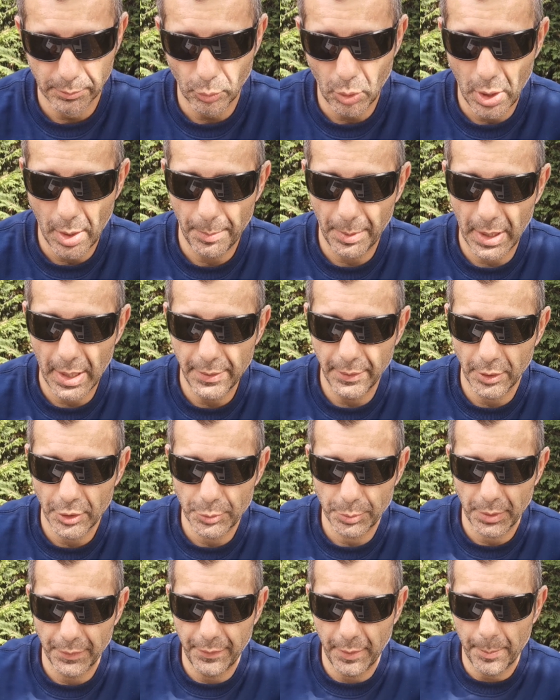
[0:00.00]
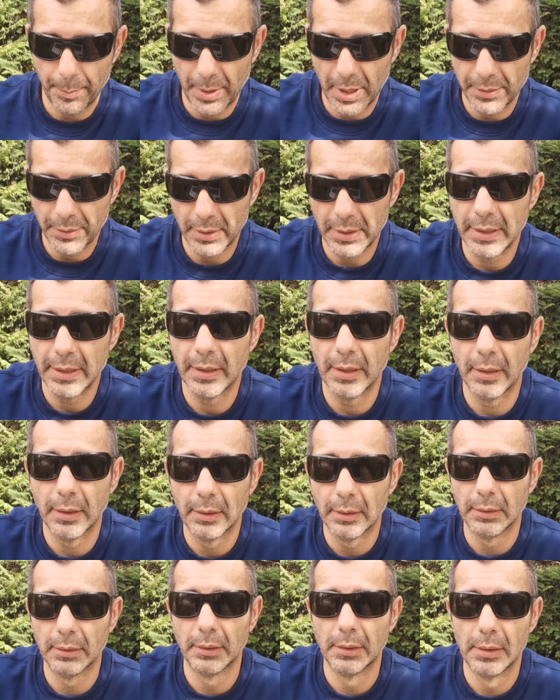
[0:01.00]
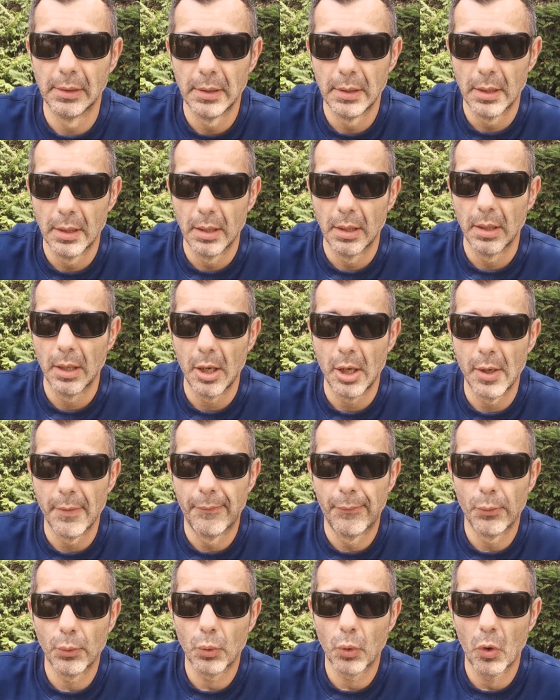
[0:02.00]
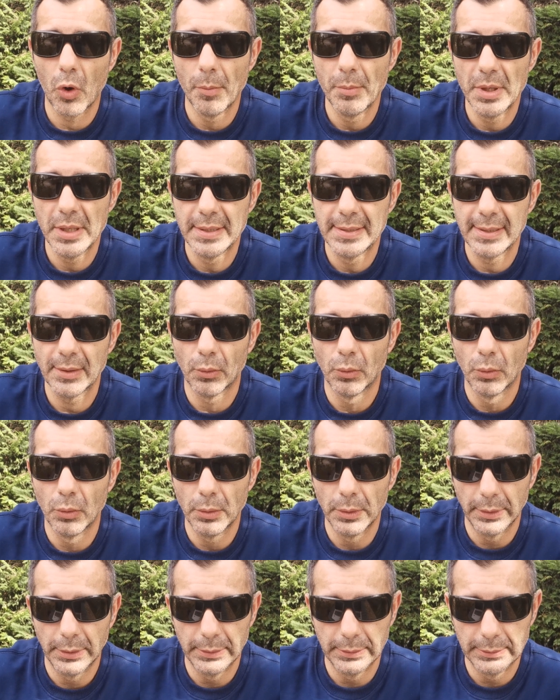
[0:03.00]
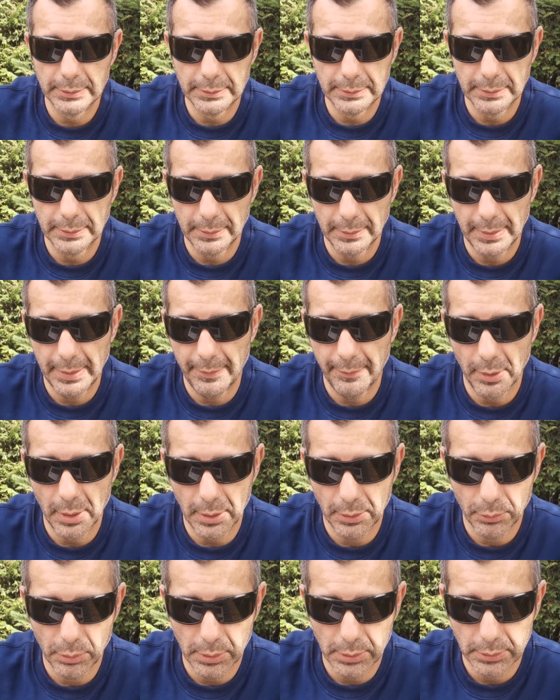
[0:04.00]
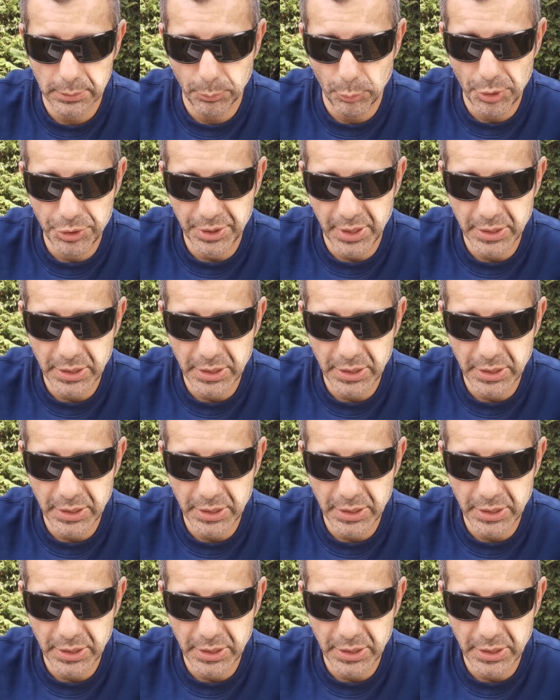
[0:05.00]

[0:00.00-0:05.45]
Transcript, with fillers: Moi, à prendre, je préfère prendre les, les chrome, les zéros, euh, et voilà, quoi. Moi,